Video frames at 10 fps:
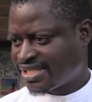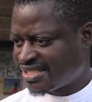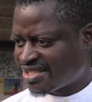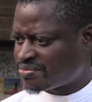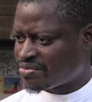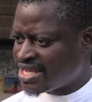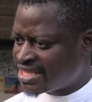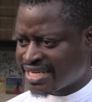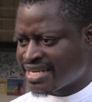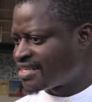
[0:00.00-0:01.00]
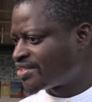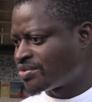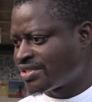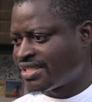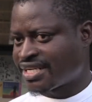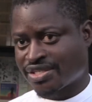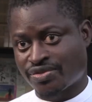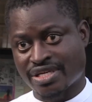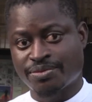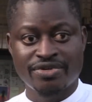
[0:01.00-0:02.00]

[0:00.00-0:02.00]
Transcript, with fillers: ciências políticas e relações internacionais.